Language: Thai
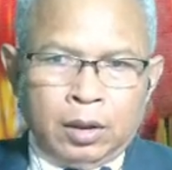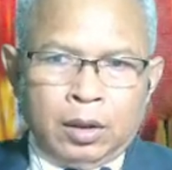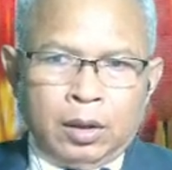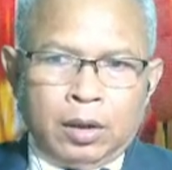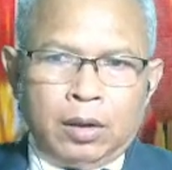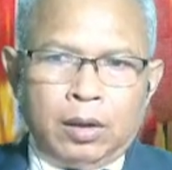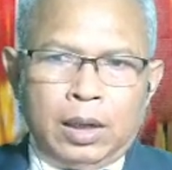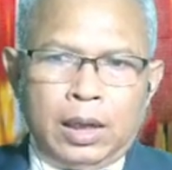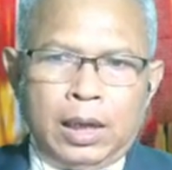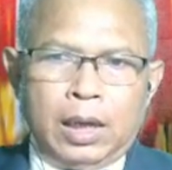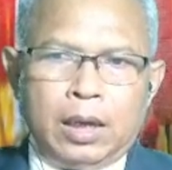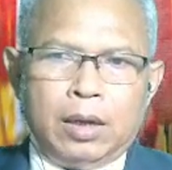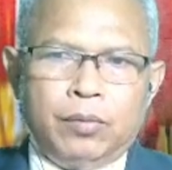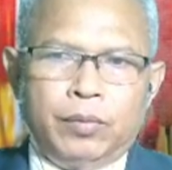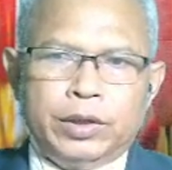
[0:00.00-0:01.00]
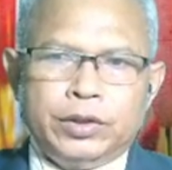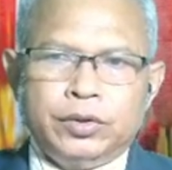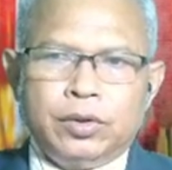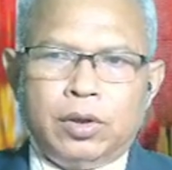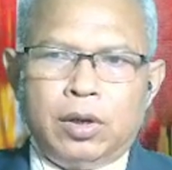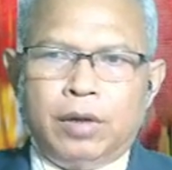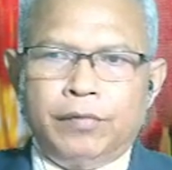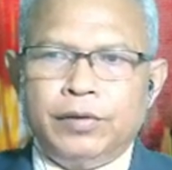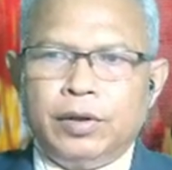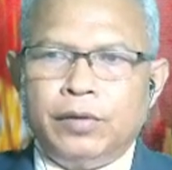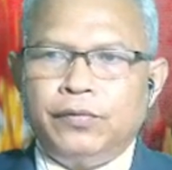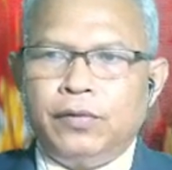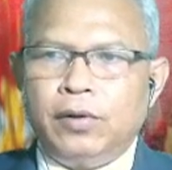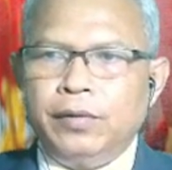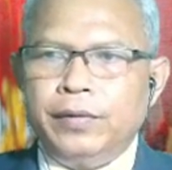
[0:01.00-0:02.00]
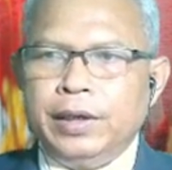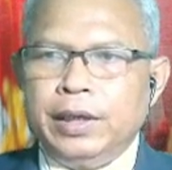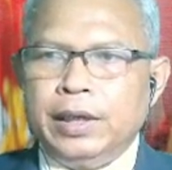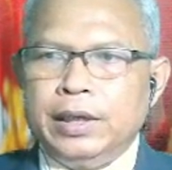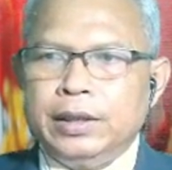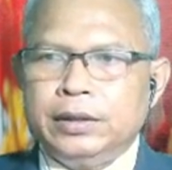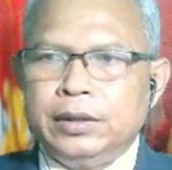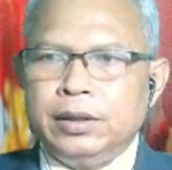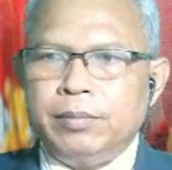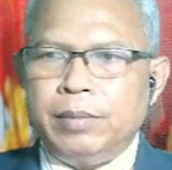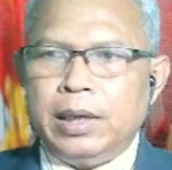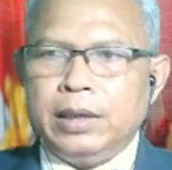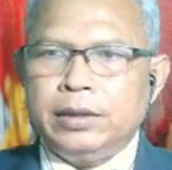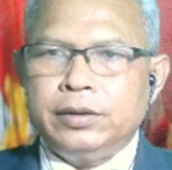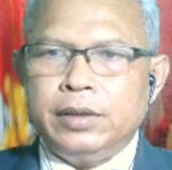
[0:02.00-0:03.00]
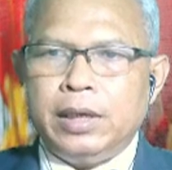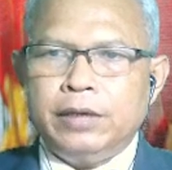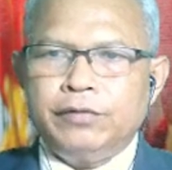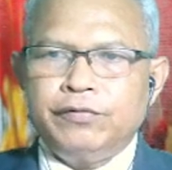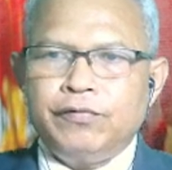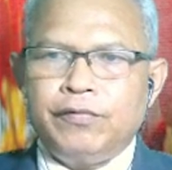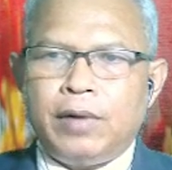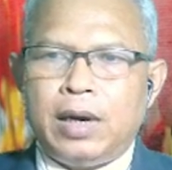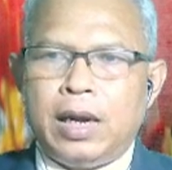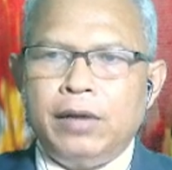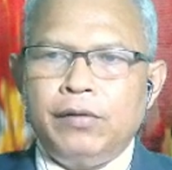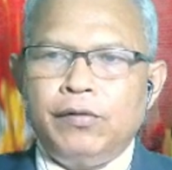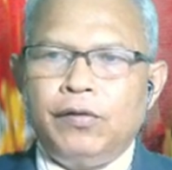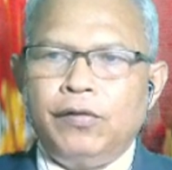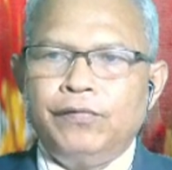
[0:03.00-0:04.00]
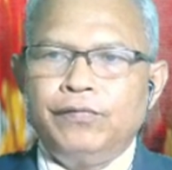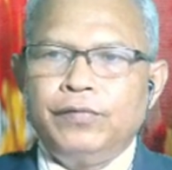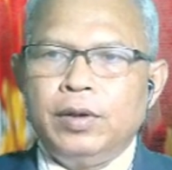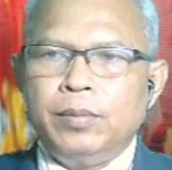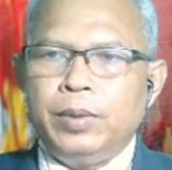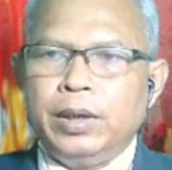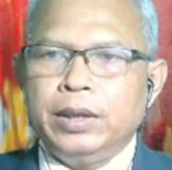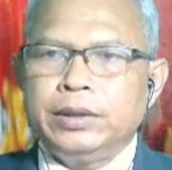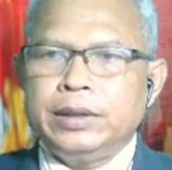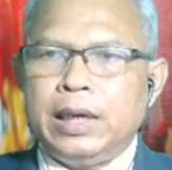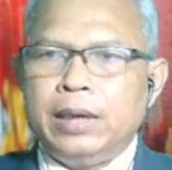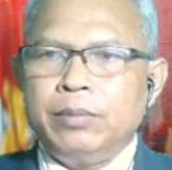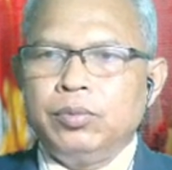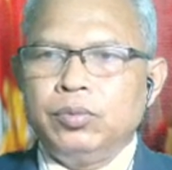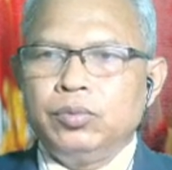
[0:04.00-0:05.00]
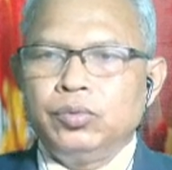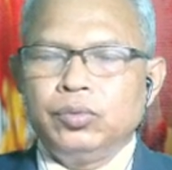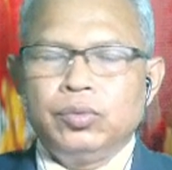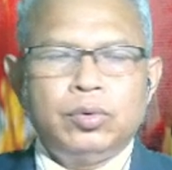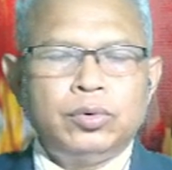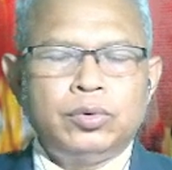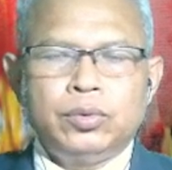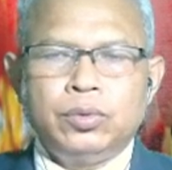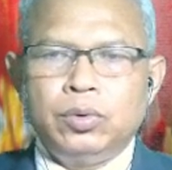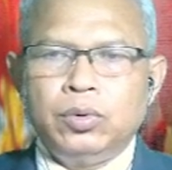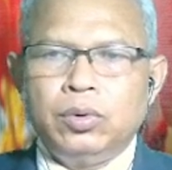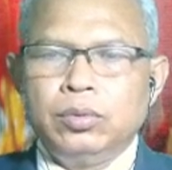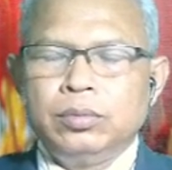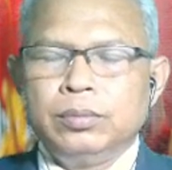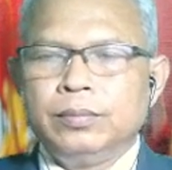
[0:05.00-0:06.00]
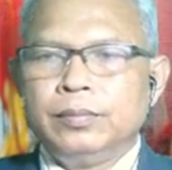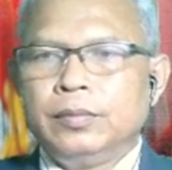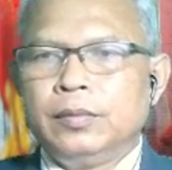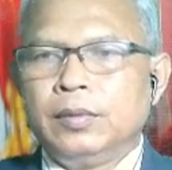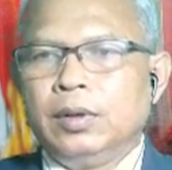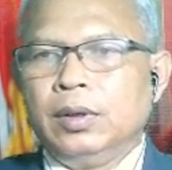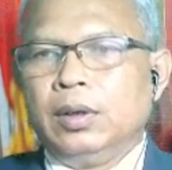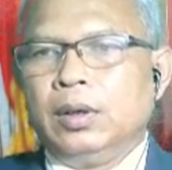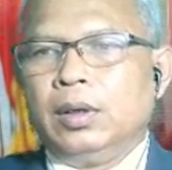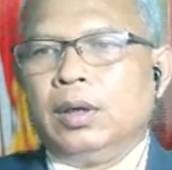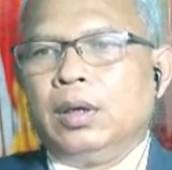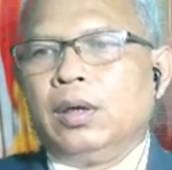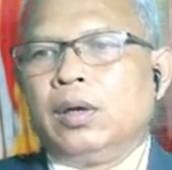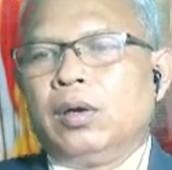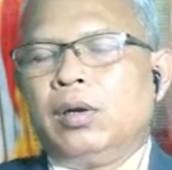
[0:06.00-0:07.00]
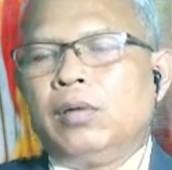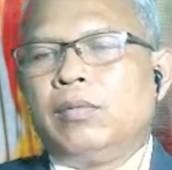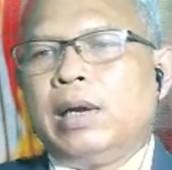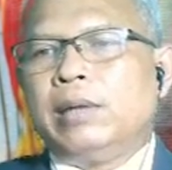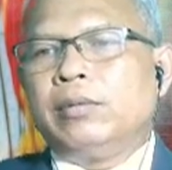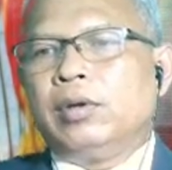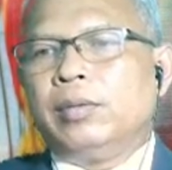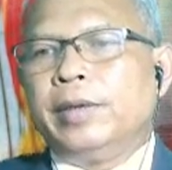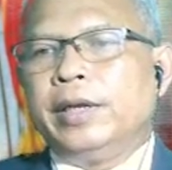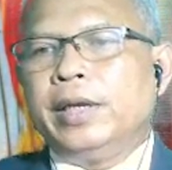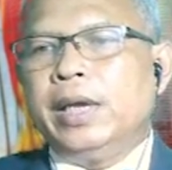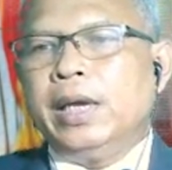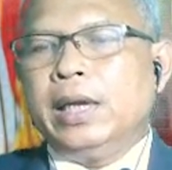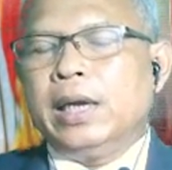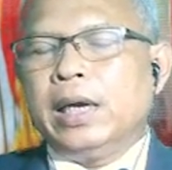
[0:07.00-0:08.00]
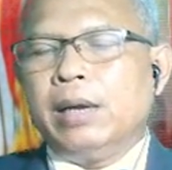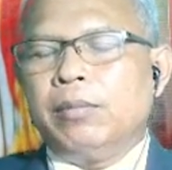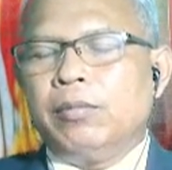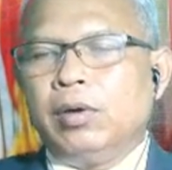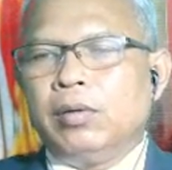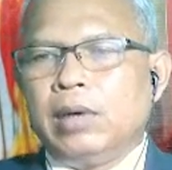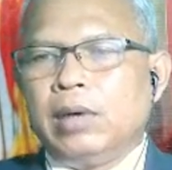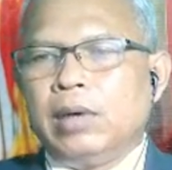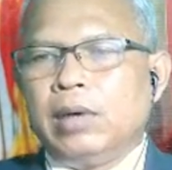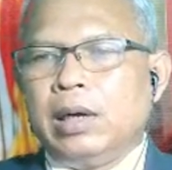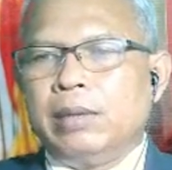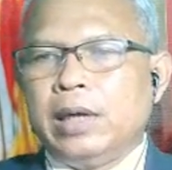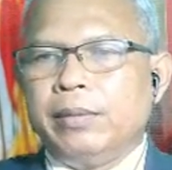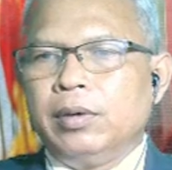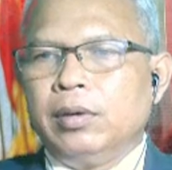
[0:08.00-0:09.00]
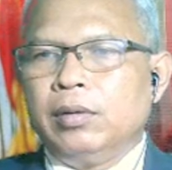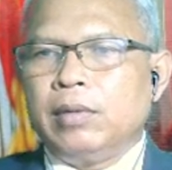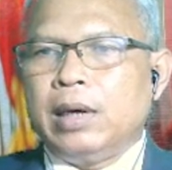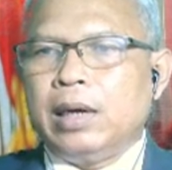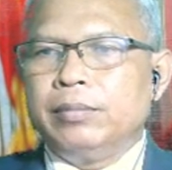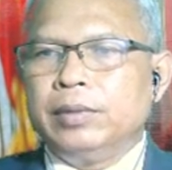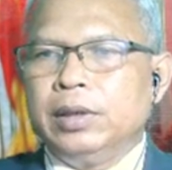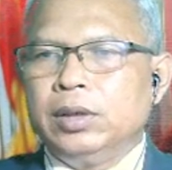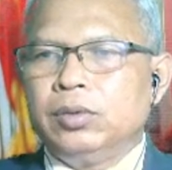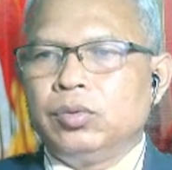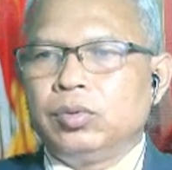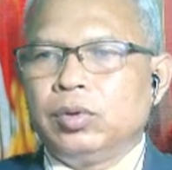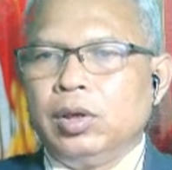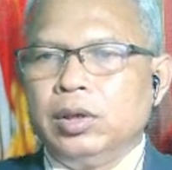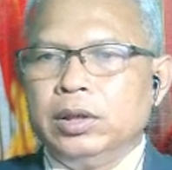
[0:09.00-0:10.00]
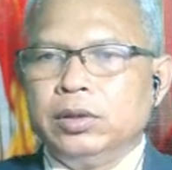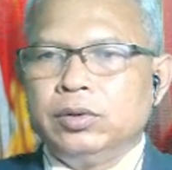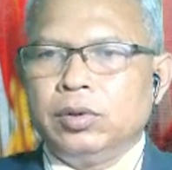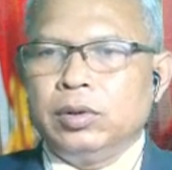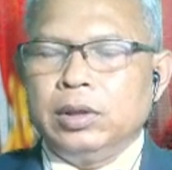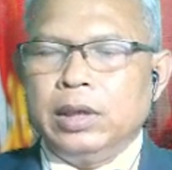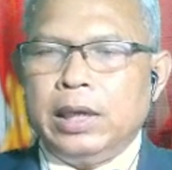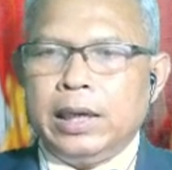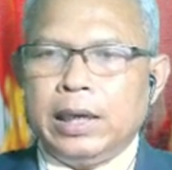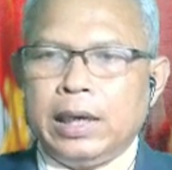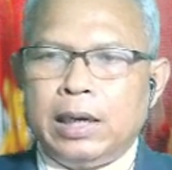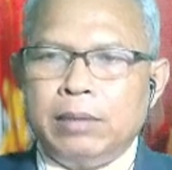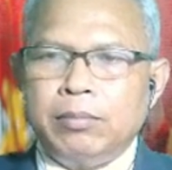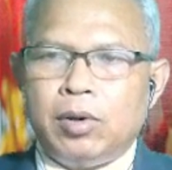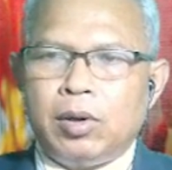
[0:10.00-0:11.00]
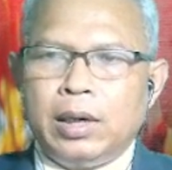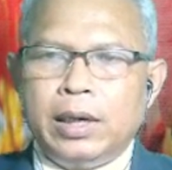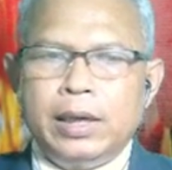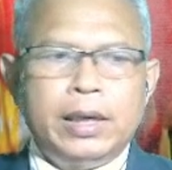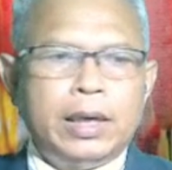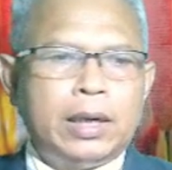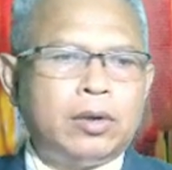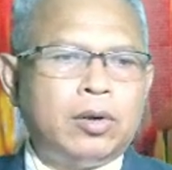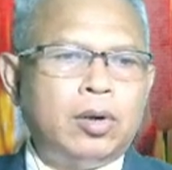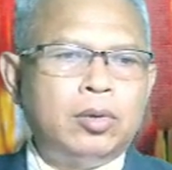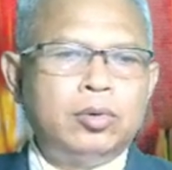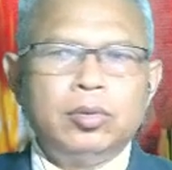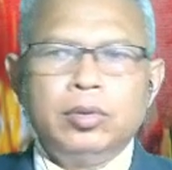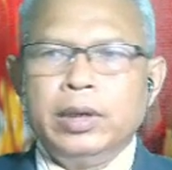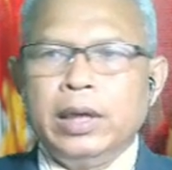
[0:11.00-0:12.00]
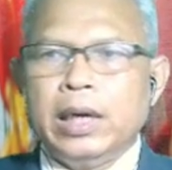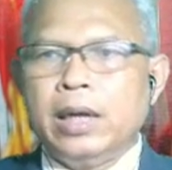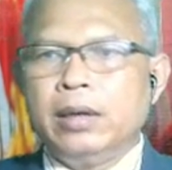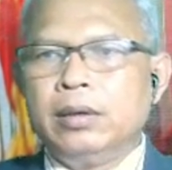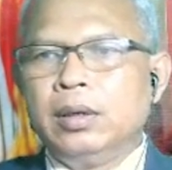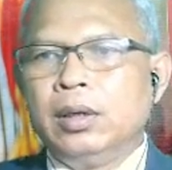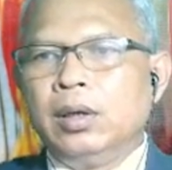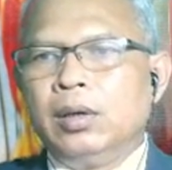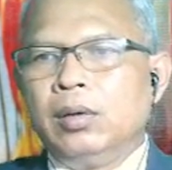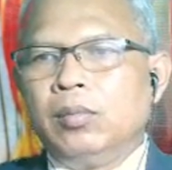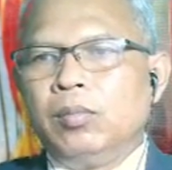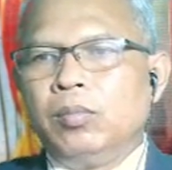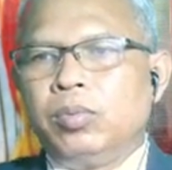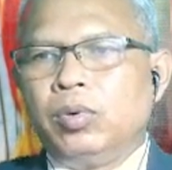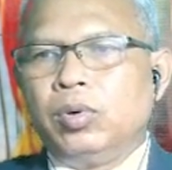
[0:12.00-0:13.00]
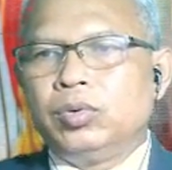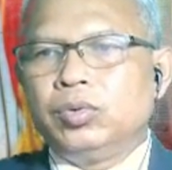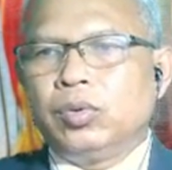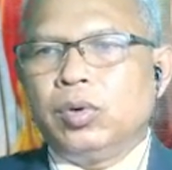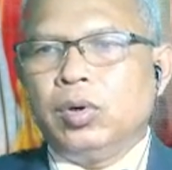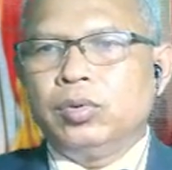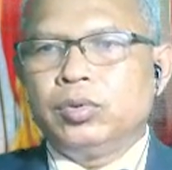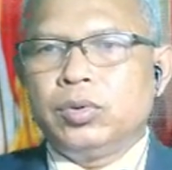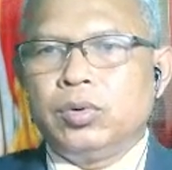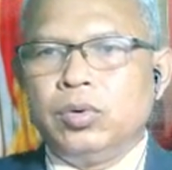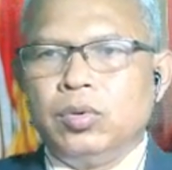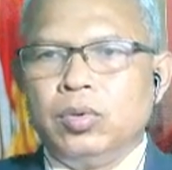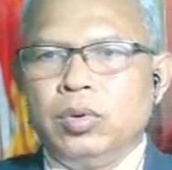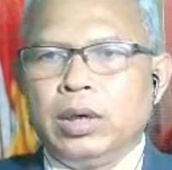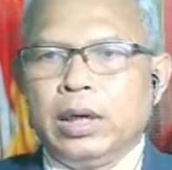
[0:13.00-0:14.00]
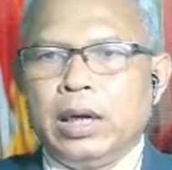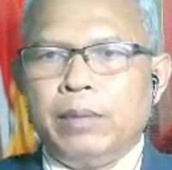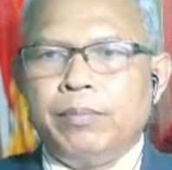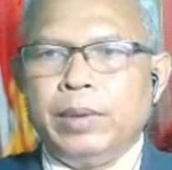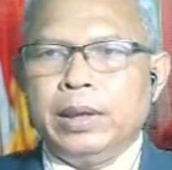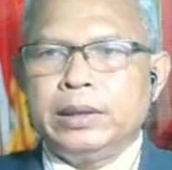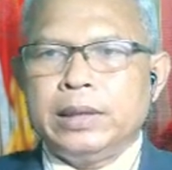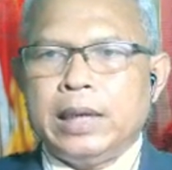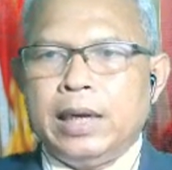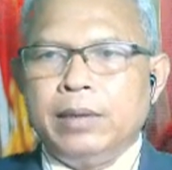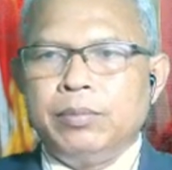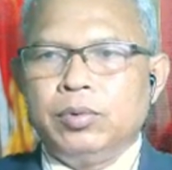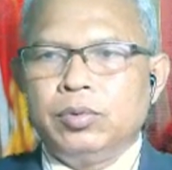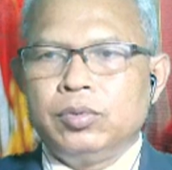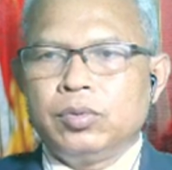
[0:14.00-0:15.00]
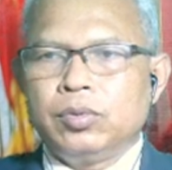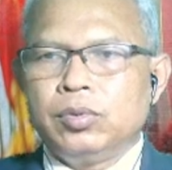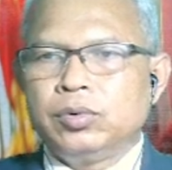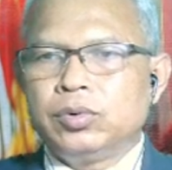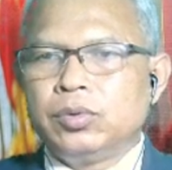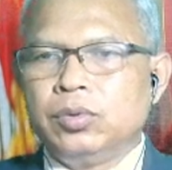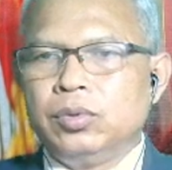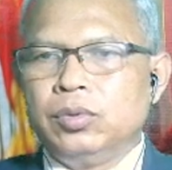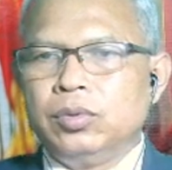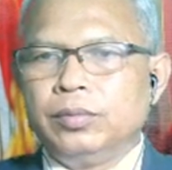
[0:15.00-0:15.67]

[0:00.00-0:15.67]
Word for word: ข้อ 5 which of the following is the best describe of the best c h i l d p o t o c a l school ข้อความต่อไปนี้นะครับข้อความใดเป็นข้อความที่ถูกต้องที่สุดในการบอกรายละเอียดของโรงเรียน Protocol School นะครับ pet type Protocol School